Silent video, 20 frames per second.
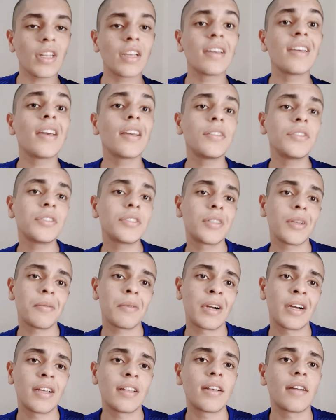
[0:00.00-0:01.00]
y ellos te
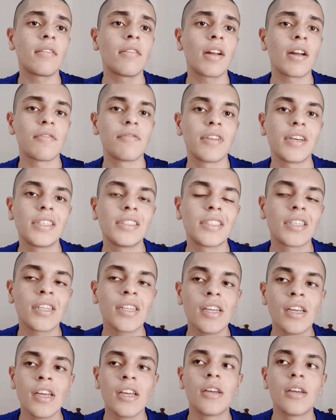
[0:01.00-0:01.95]
van a dar una fecha